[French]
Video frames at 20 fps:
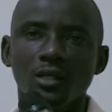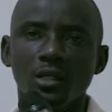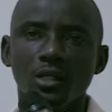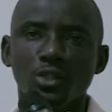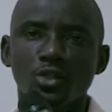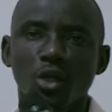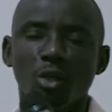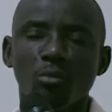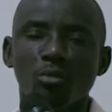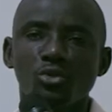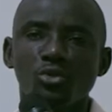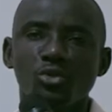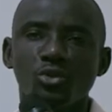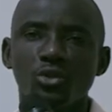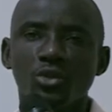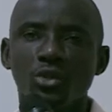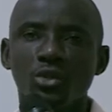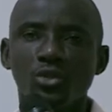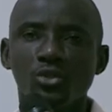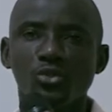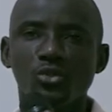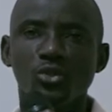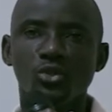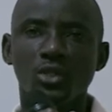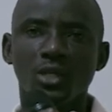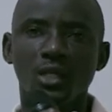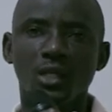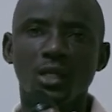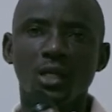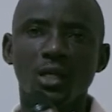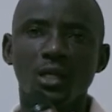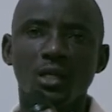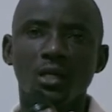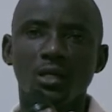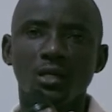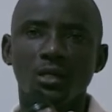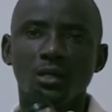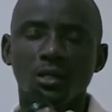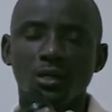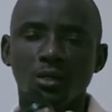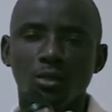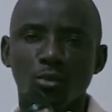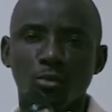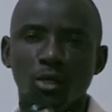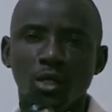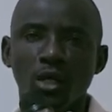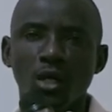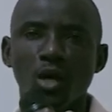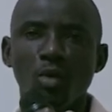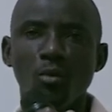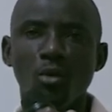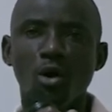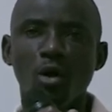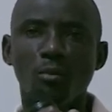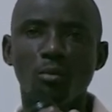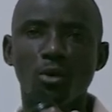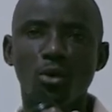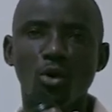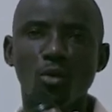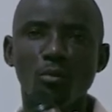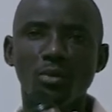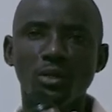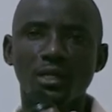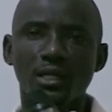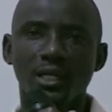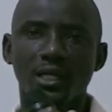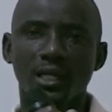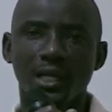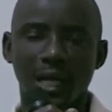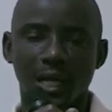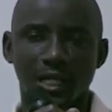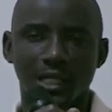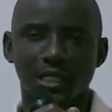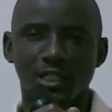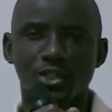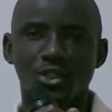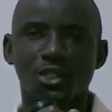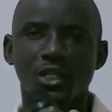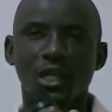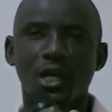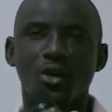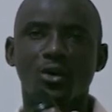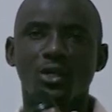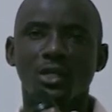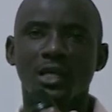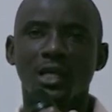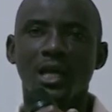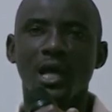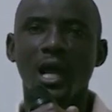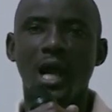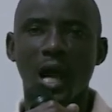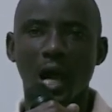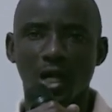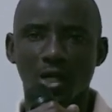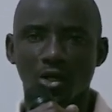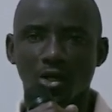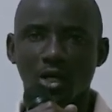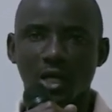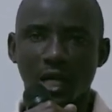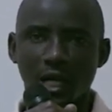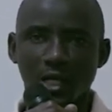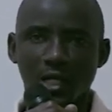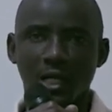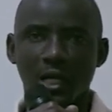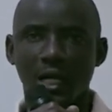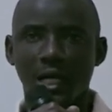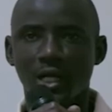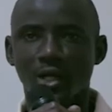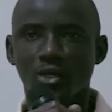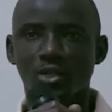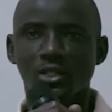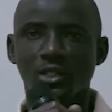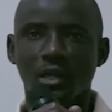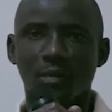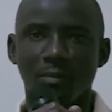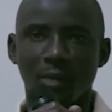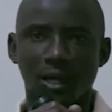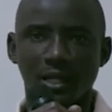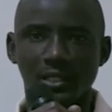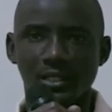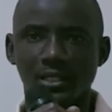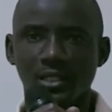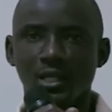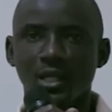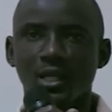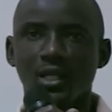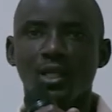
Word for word: il tombe sur un sujet euh, ou bien un mot un peu compliqué, il y a le dictionnaire à côté. Alors que la radio, ça passe